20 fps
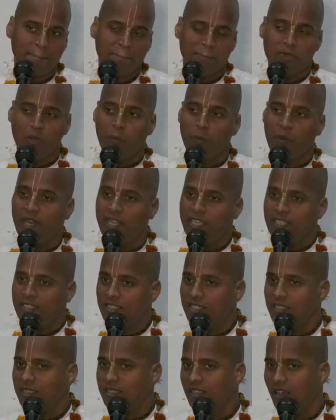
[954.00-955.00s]
तो
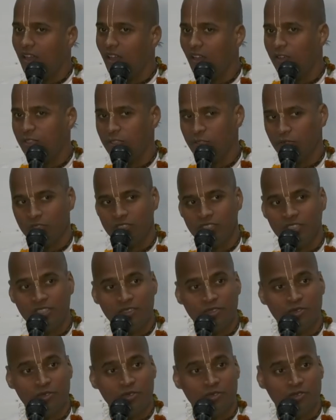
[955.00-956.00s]
परीक्षित और
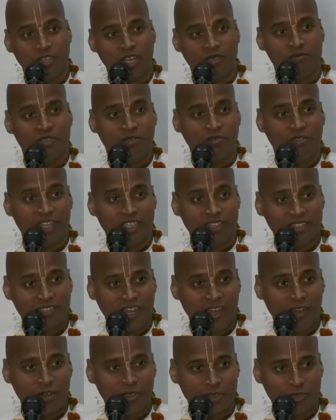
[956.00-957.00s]
सुखदेव गोस्वामी
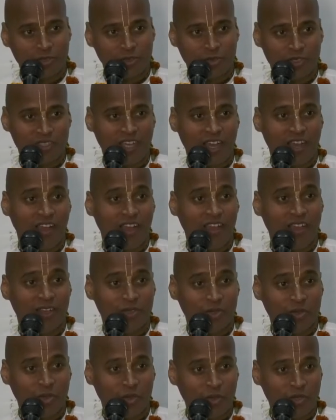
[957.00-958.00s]
वक्ता और श्रोता
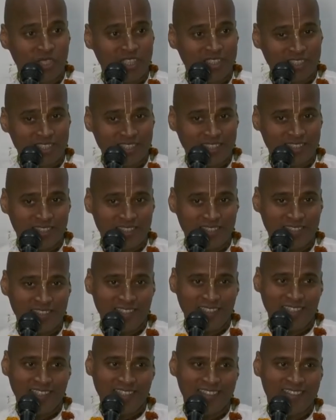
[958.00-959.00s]
दोनों की स्थिति
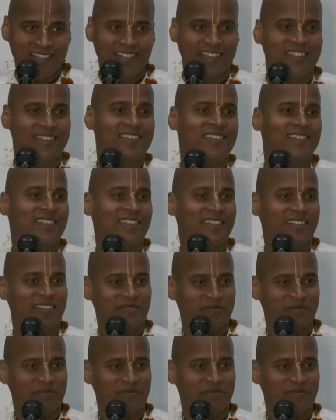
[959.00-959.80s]
एक जैसी है